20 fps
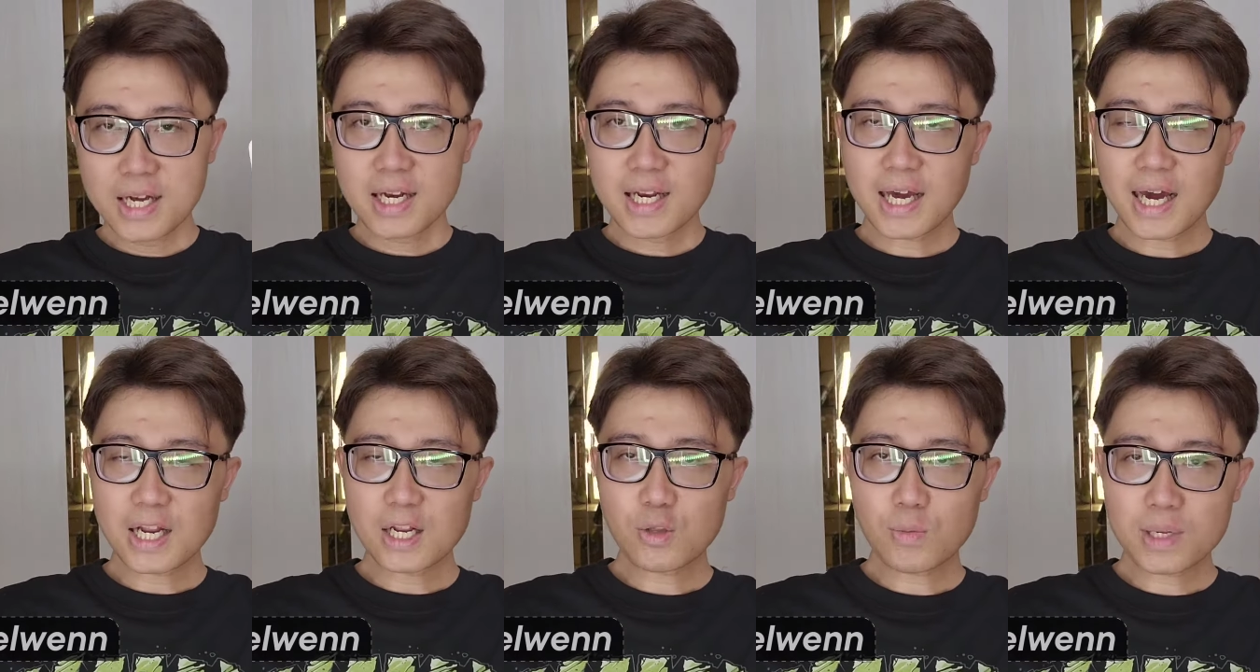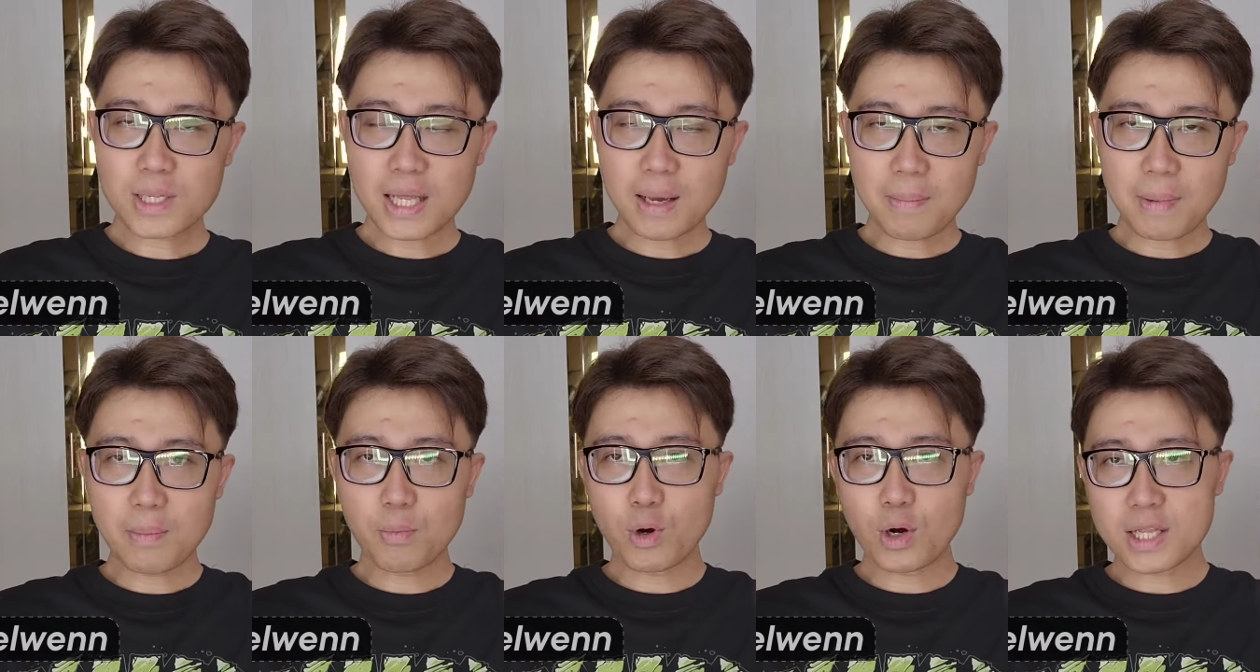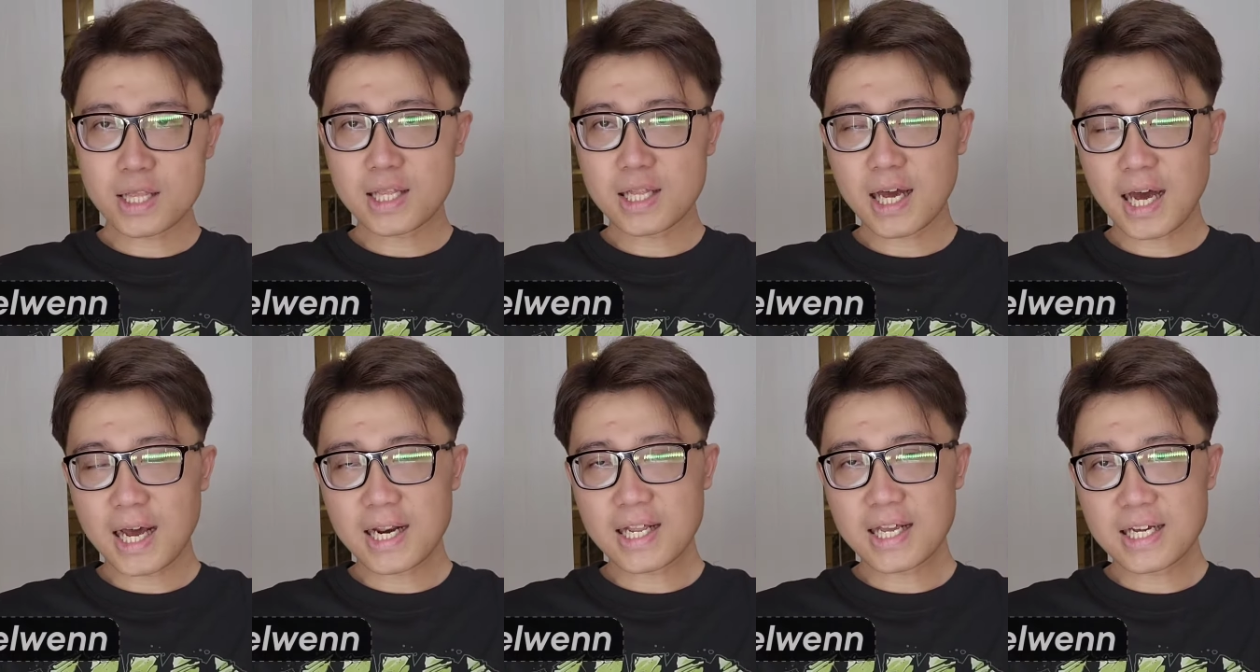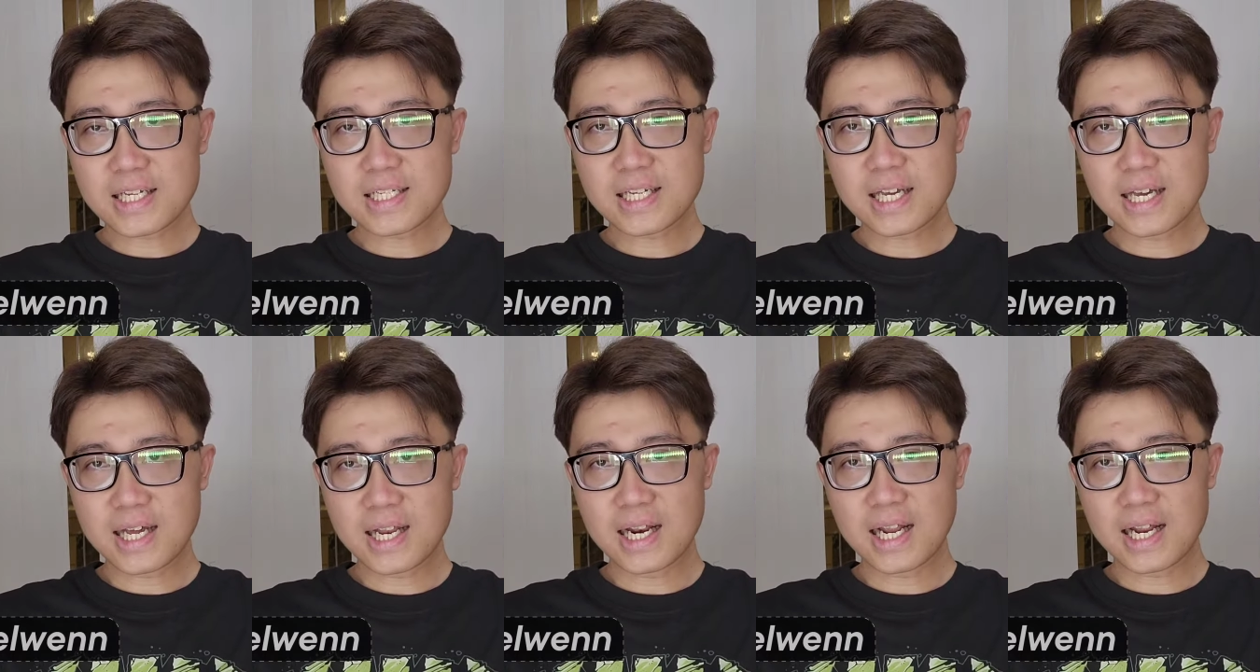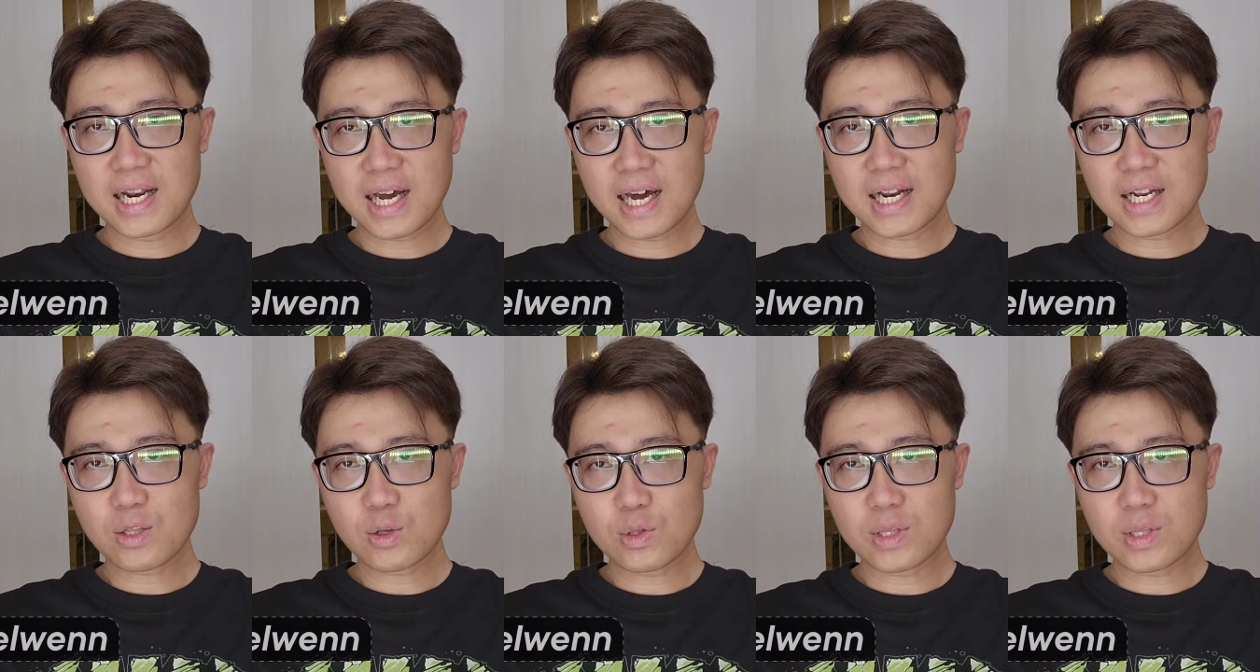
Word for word: di kartu pertama buat area single ada kartu